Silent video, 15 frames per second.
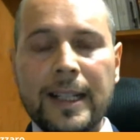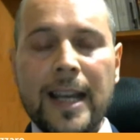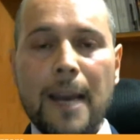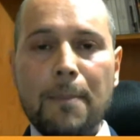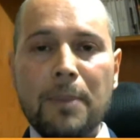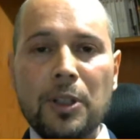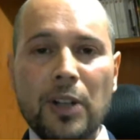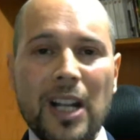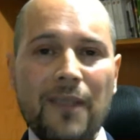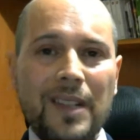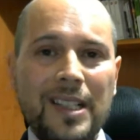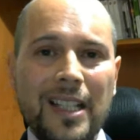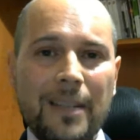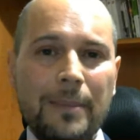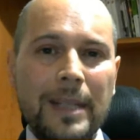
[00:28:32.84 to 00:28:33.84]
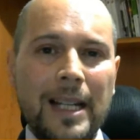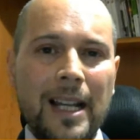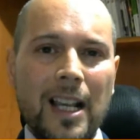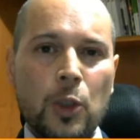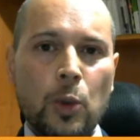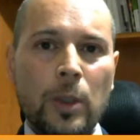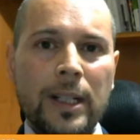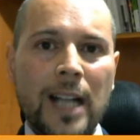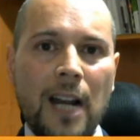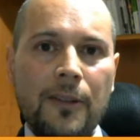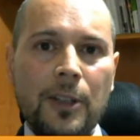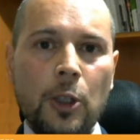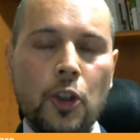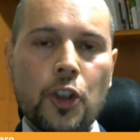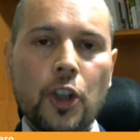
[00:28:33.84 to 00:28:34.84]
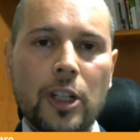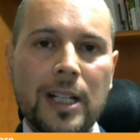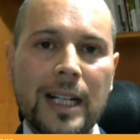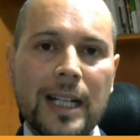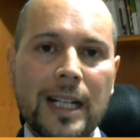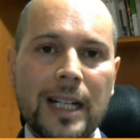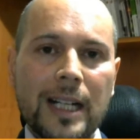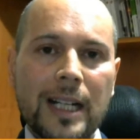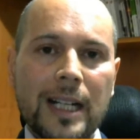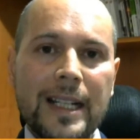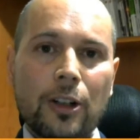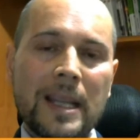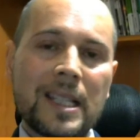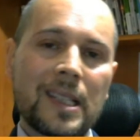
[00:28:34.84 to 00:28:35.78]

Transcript: il gap non è visibile sul grafico giornaliero,